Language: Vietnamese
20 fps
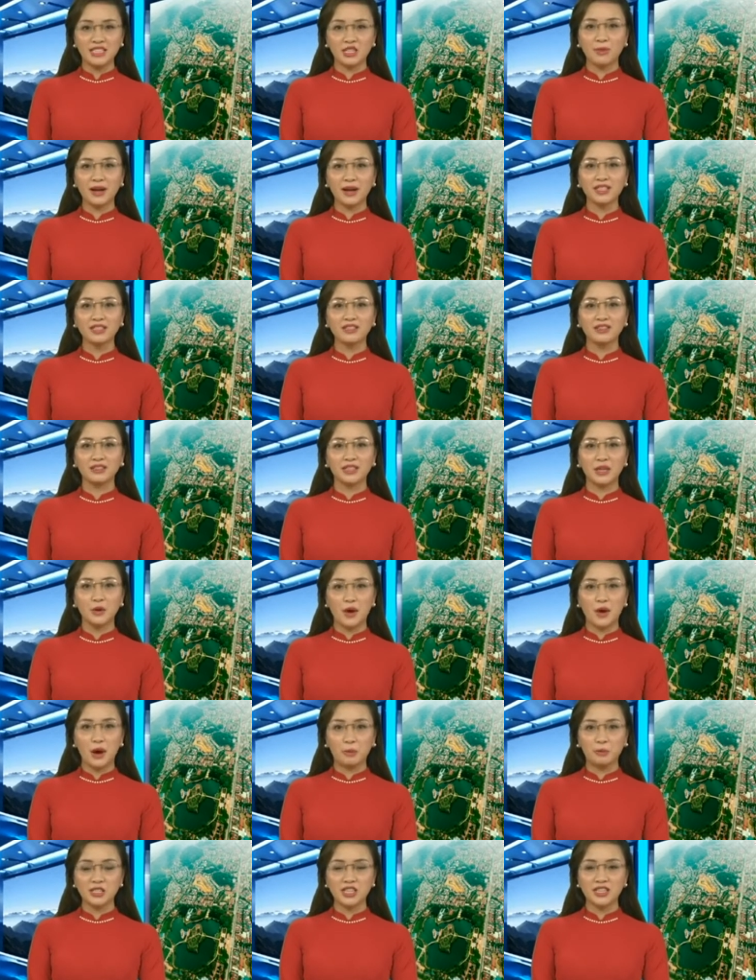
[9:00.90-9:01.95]
trong các trường tiểu
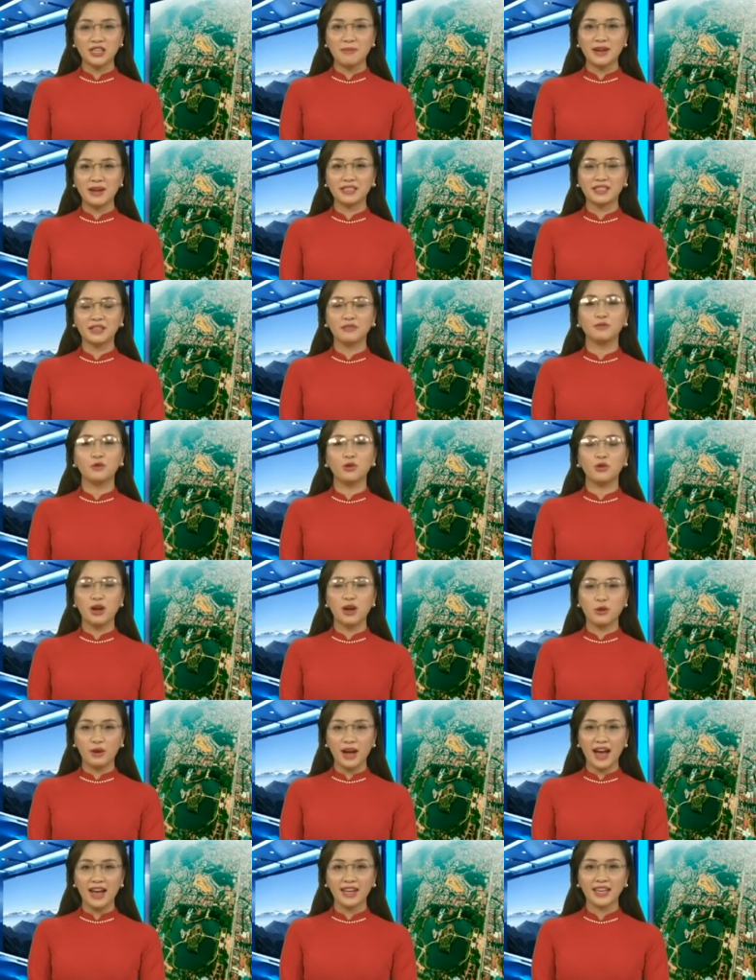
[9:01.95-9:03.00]
học trên địa bàn thành phố Lào
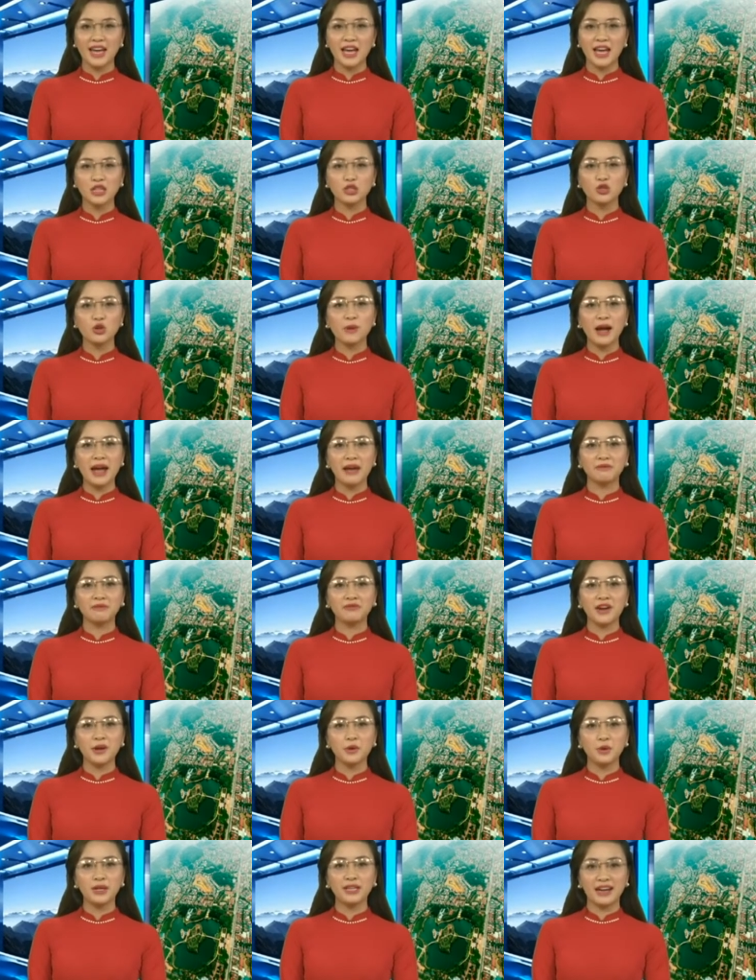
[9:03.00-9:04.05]
Cai, giúp các em
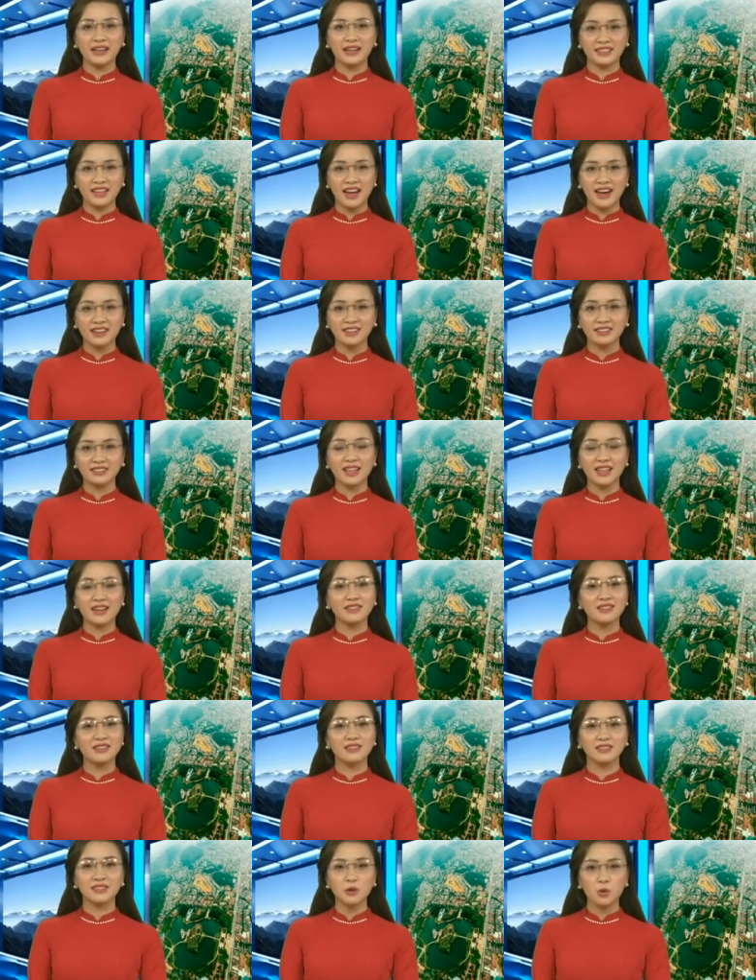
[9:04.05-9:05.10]
phát huy khả năng, tăng
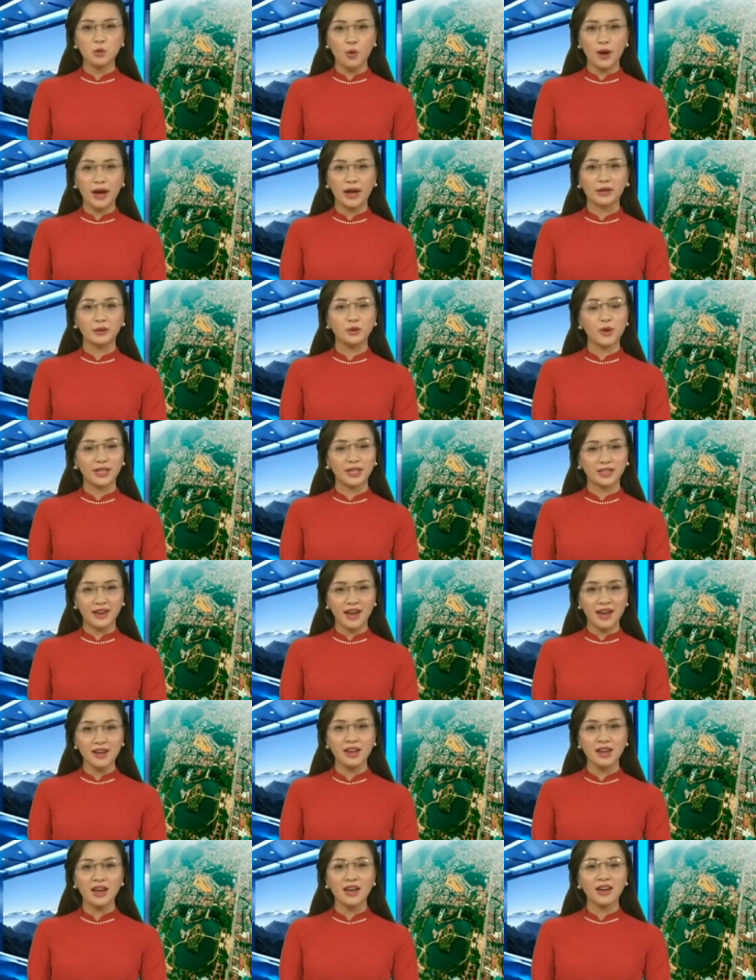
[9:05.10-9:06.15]
cường sức khỏe, đoàn
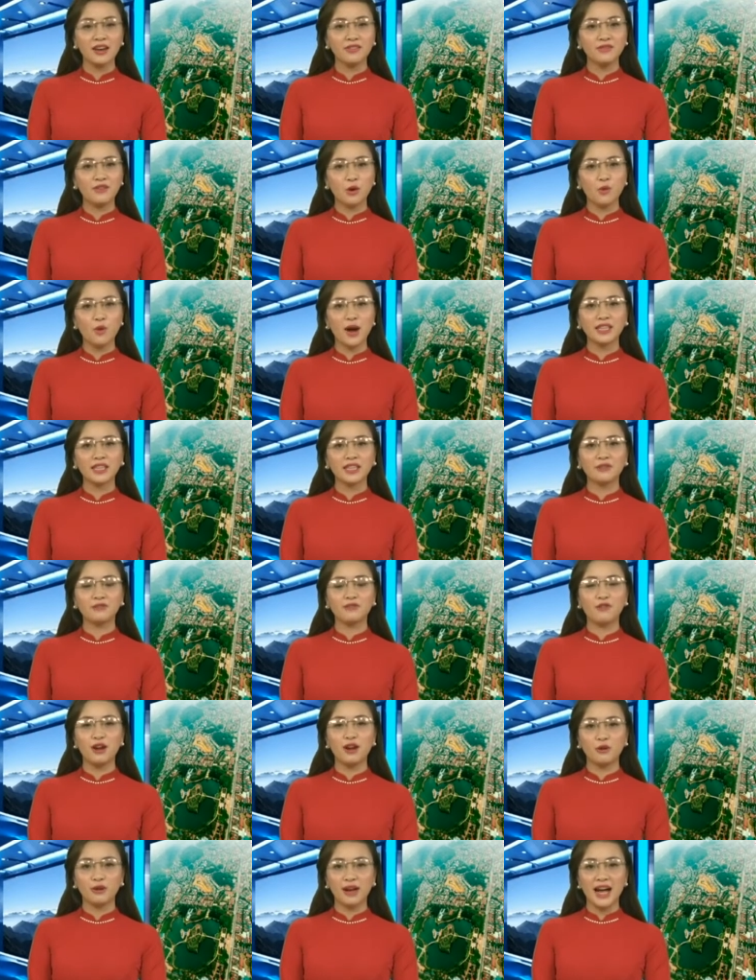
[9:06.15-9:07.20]
kết. Vừa qua, thành phố
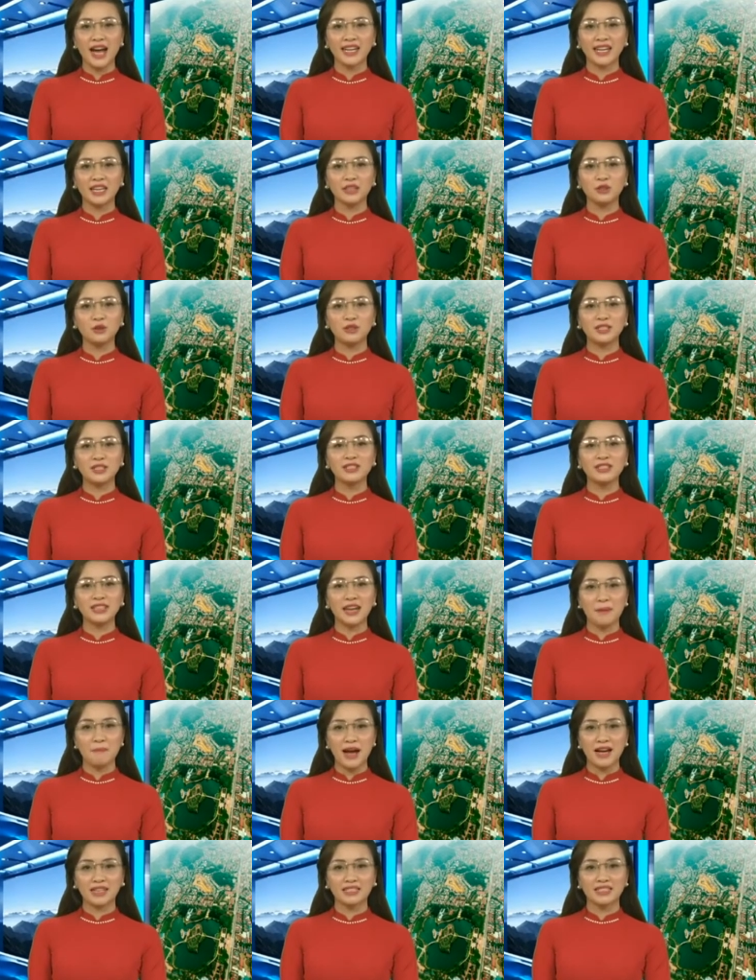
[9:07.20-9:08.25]
Lào Cai đã tổ chức khai
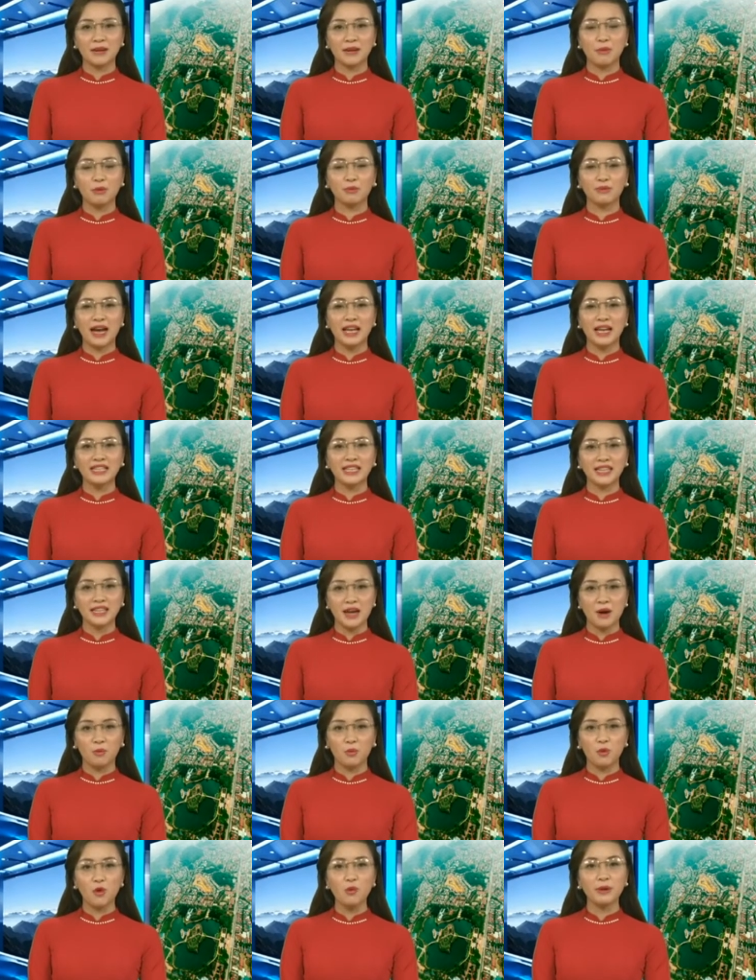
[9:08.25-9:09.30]
mạc giải bóng đá nhi
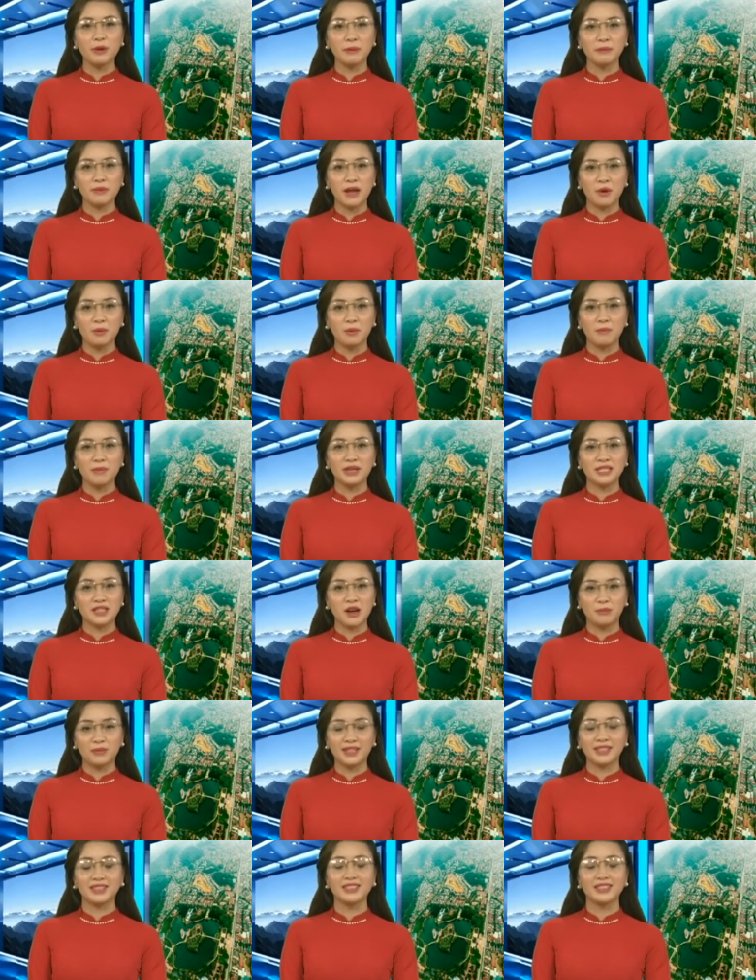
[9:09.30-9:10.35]
đồng Quốc Kim Đồng mở
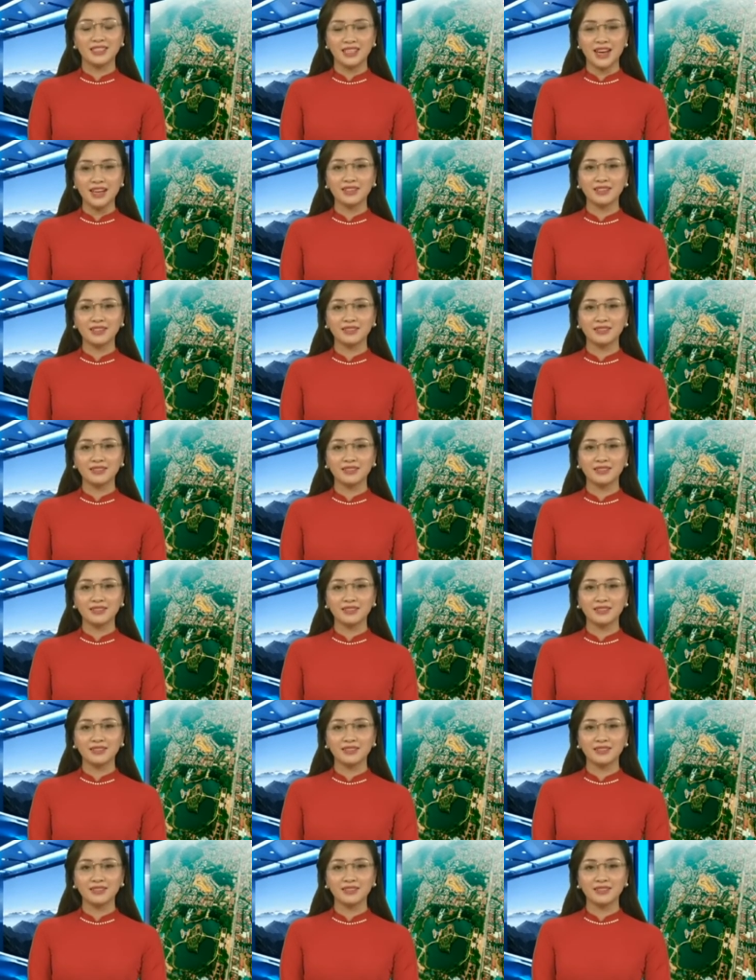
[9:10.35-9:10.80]
rộng lần thứ nhất.